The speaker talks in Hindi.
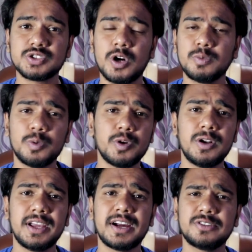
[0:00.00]
स्क्वाड मूवी को
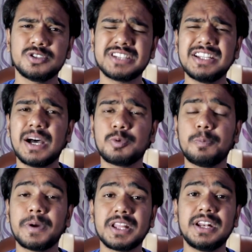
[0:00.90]
लेकर तो शायद आपको
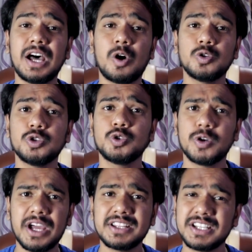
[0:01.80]
पता ना हो तो
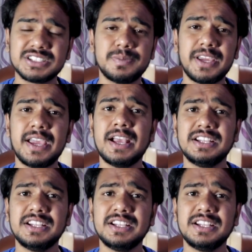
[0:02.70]
2010 में